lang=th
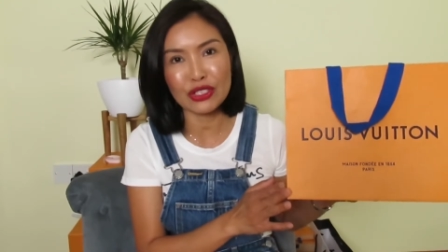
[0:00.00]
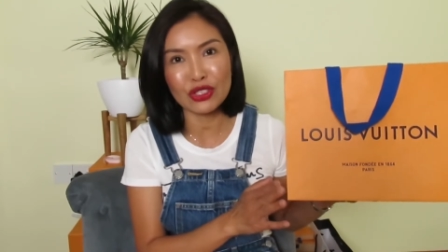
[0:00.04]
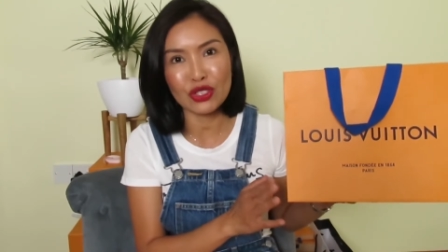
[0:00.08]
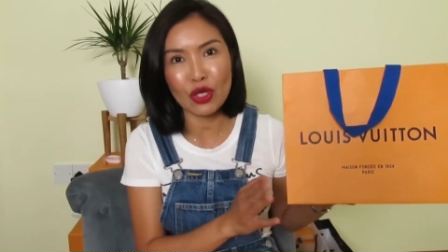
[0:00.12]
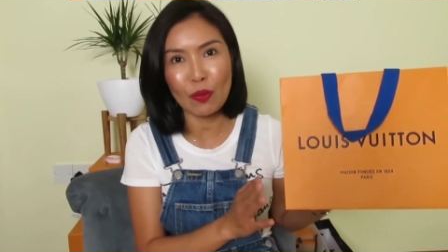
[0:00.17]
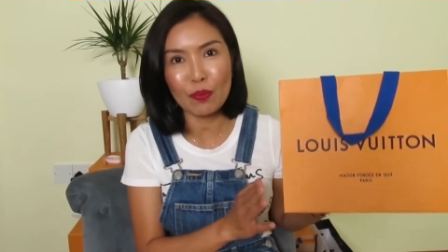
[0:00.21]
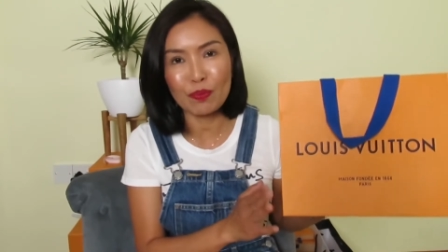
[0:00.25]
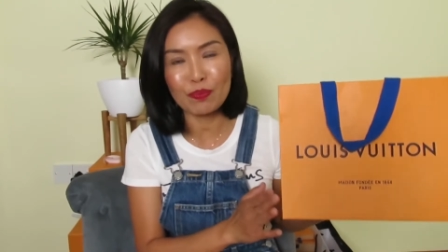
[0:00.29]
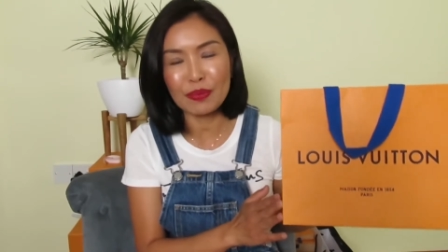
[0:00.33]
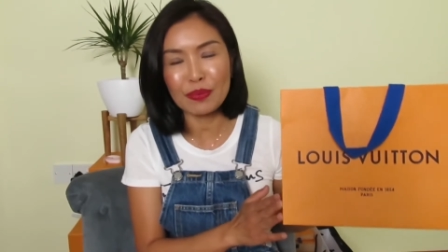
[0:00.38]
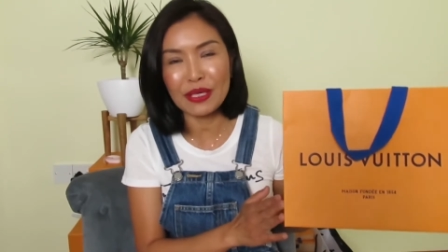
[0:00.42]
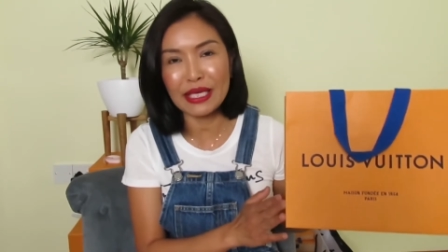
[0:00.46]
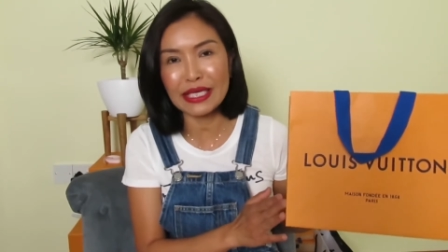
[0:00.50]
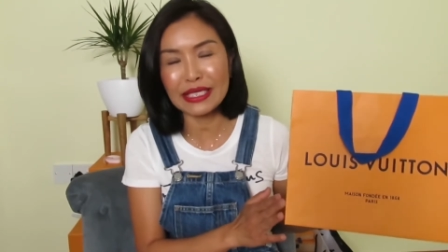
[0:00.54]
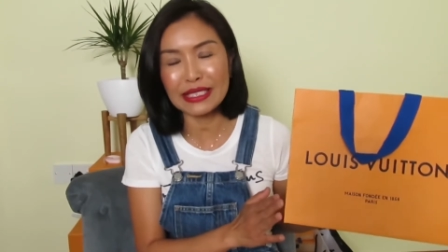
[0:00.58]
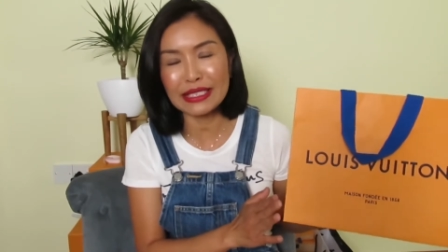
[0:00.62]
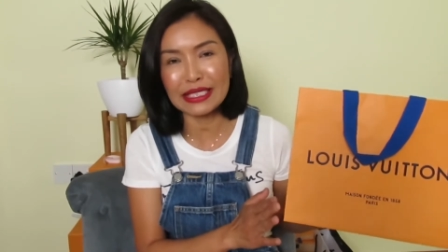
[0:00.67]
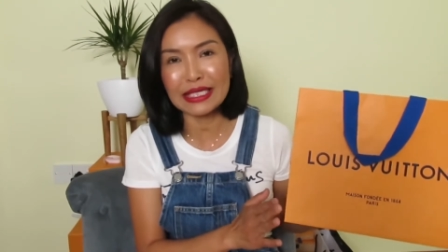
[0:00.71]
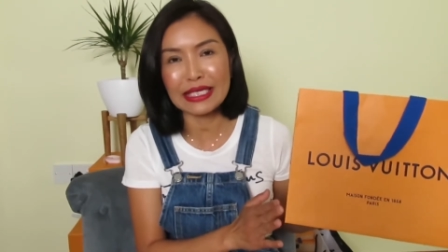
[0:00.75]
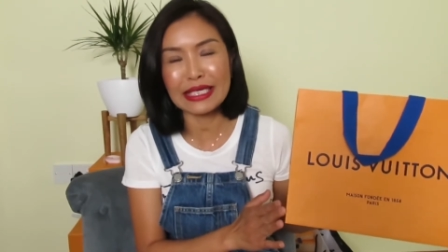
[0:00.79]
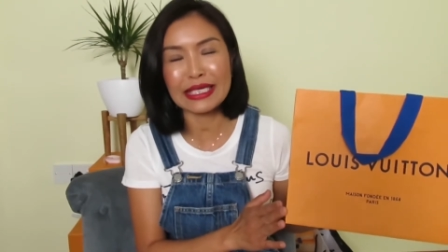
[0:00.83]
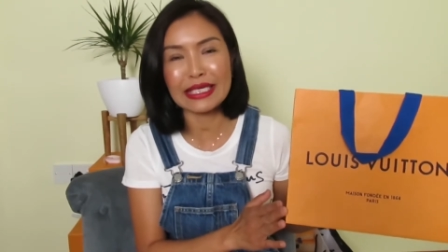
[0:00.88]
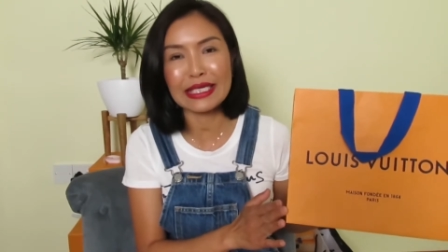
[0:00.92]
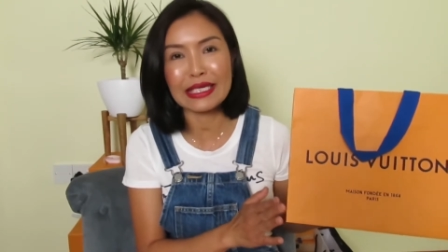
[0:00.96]
ช้อปปิ้ง
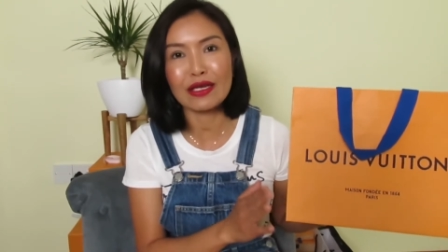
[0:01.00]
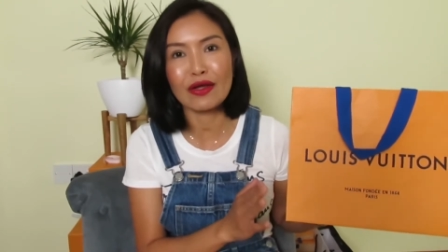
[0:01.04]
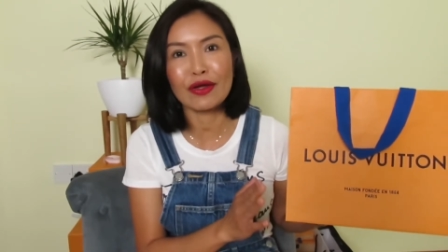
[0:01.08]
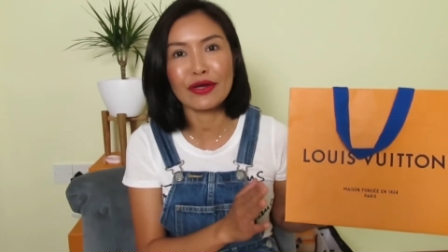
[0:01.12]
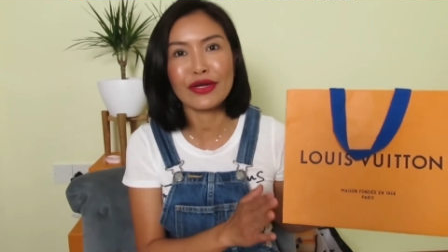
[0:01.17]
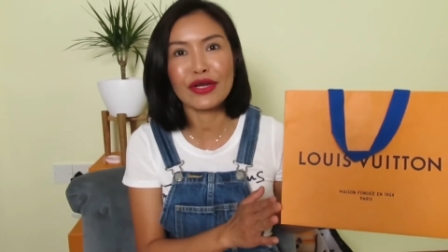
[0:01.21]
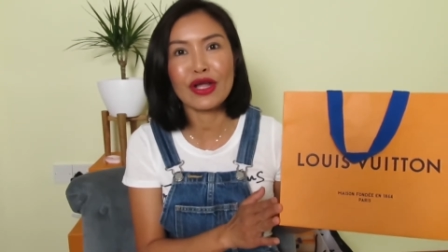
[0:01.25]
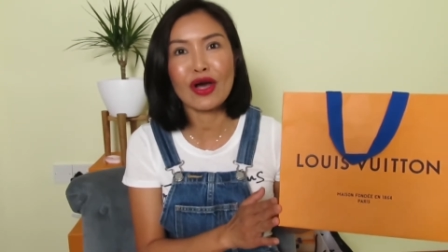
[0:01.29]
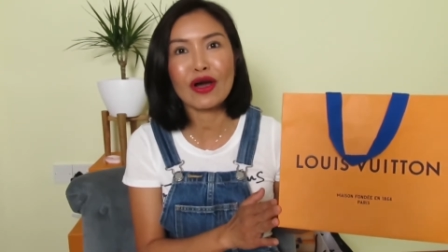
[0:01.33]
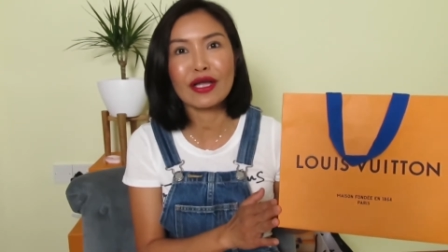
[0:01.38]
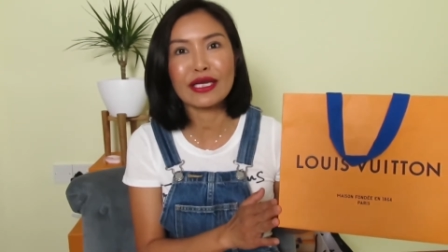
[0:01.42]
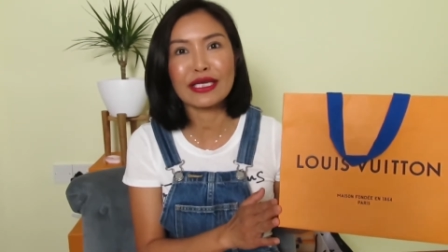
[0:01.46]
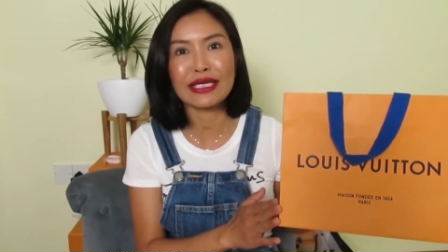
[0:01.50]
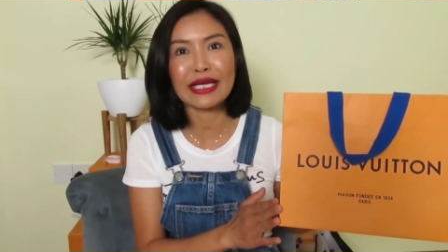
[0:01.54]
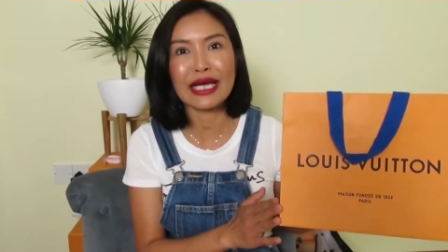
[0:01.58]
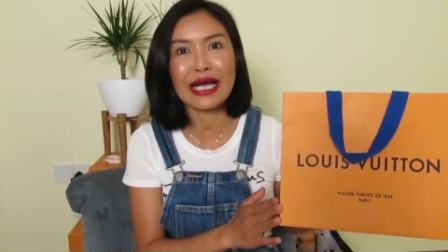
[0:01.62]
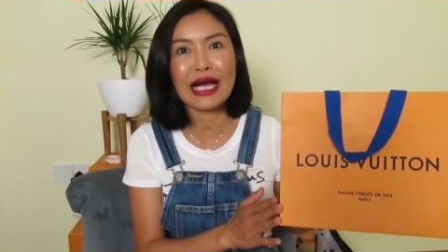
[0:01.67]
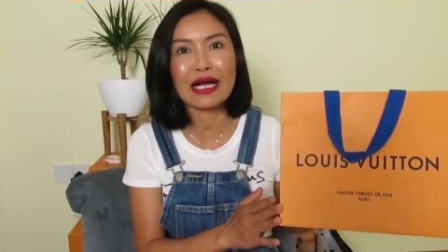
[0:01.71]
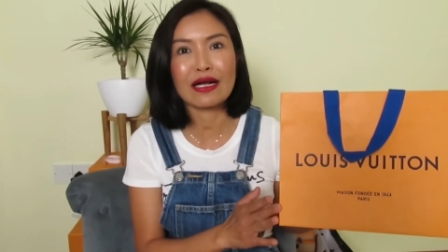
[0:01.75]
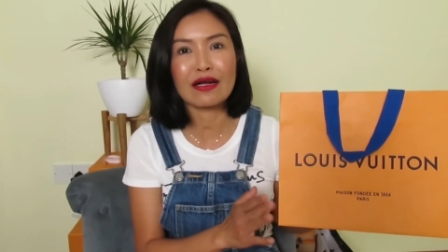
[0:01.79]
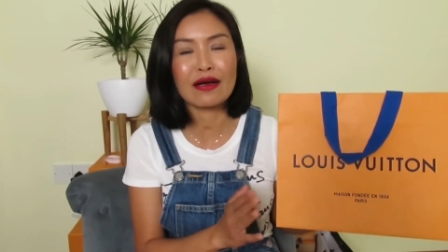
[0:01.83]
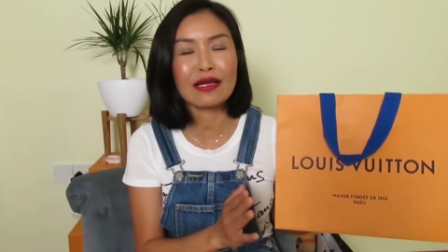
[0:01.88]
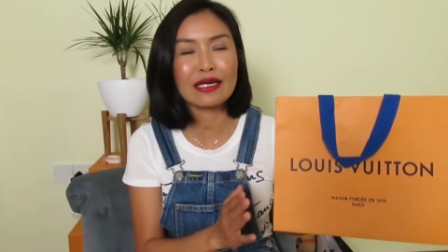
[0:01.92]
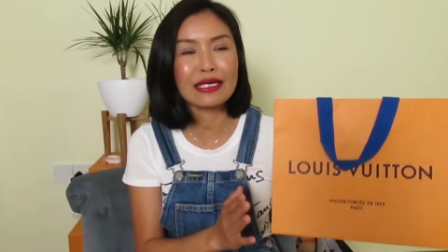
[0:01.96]
ที่ลอนดอนนะ
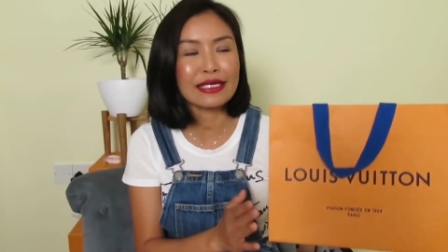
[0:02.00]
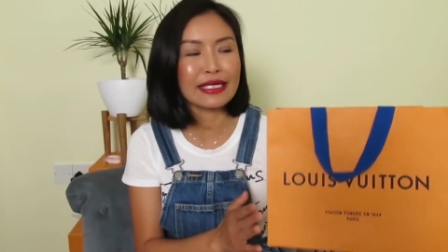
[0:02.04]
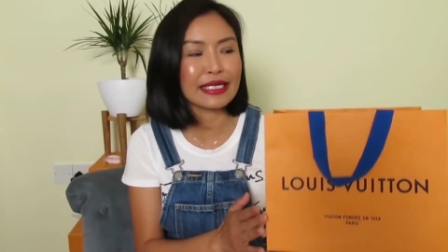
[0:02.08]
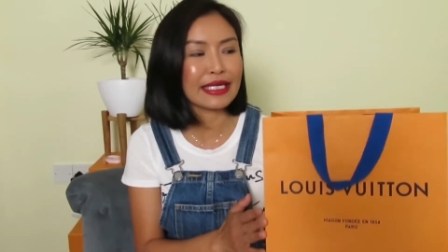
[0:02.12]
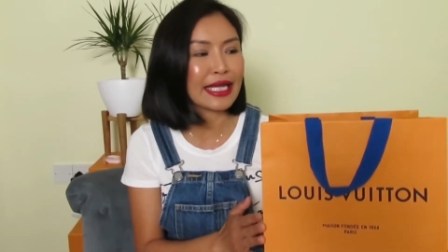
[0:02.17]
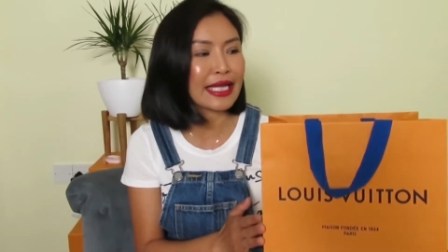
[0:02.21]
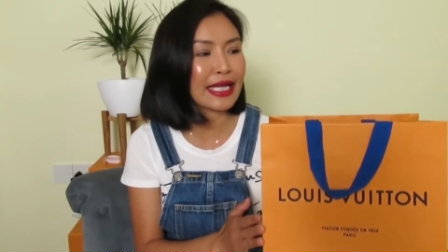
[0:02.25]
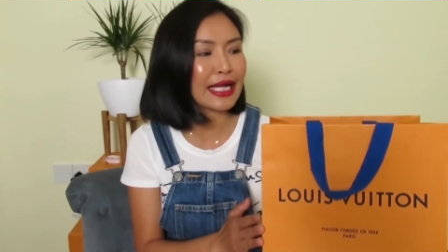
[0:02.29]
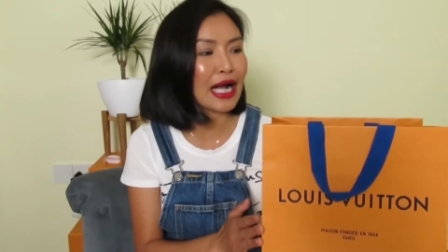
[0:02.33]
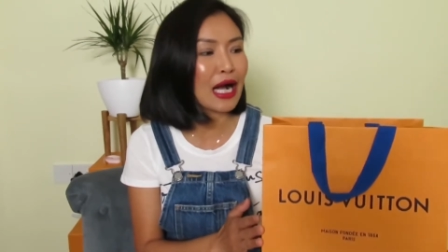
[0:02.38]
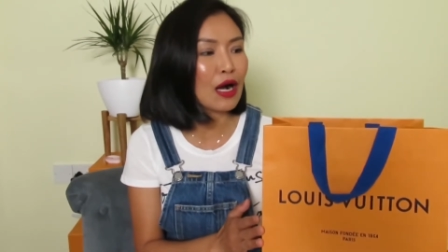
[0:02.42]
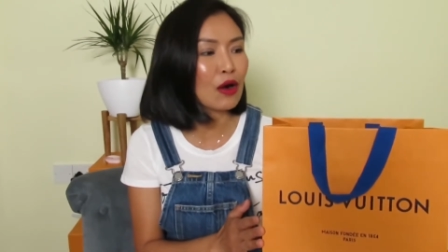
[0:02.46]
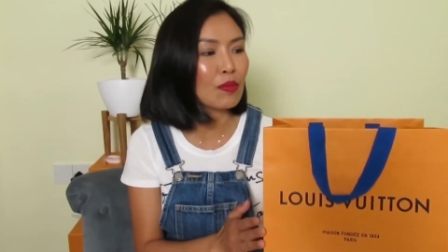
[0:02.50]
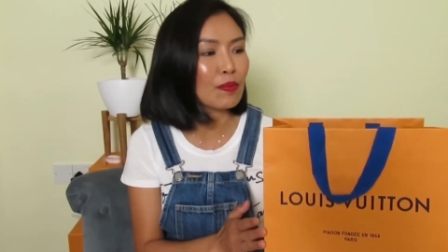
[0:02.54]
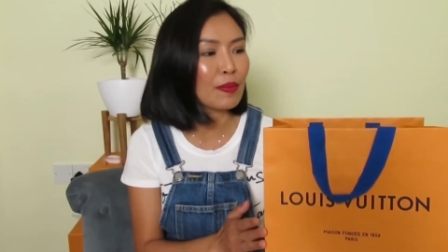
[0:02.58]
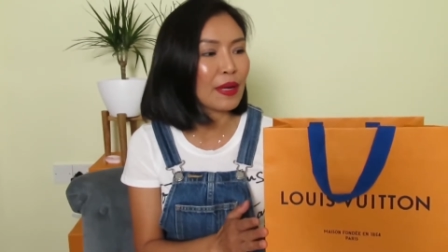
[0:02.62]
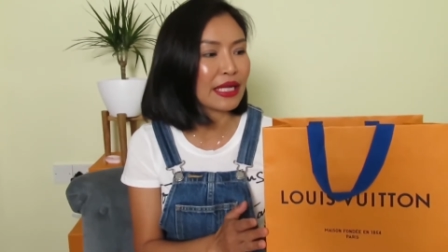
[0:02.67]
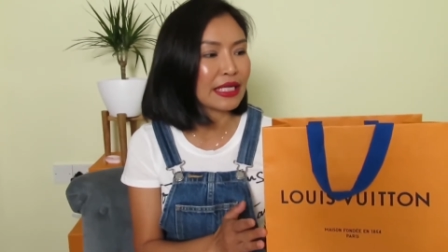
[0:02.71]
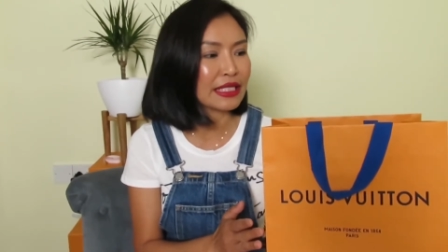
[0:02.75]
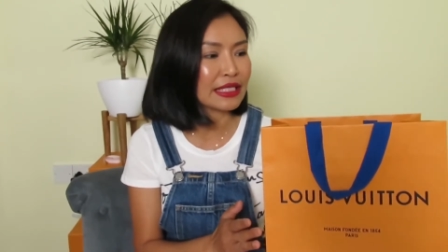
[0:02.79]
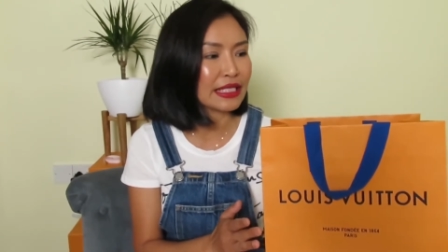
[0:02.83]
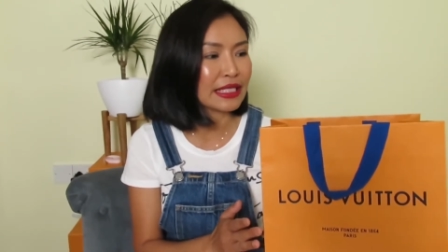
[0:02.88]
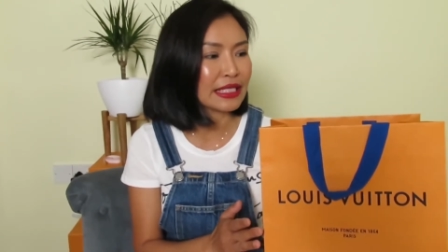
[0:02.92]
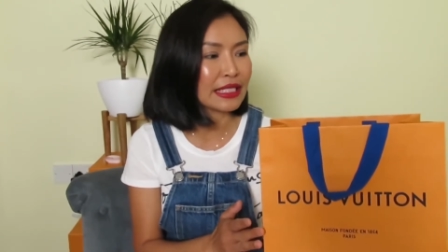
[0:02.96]
คะ ก็เลยได้เข้าไป
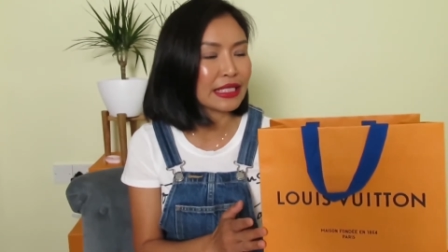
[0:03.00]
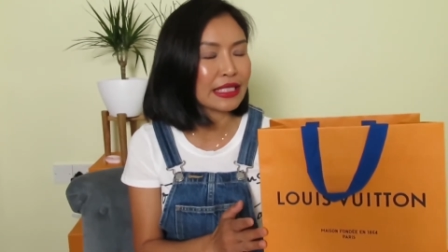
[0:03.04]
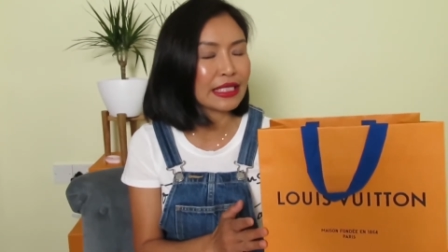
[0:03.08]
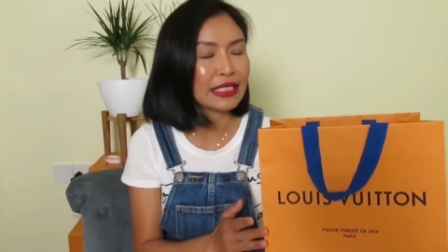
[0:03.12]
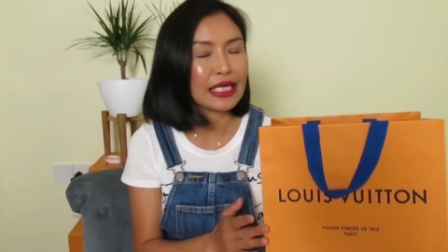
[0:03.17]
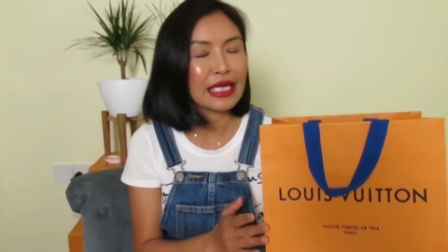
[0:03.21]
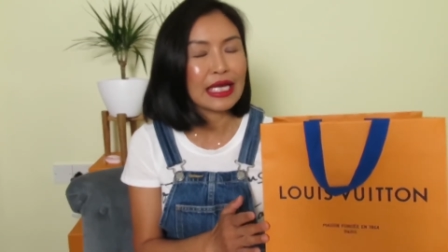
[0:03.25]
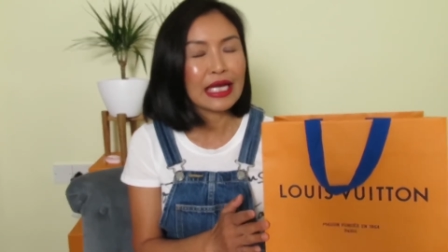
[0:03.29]
ที่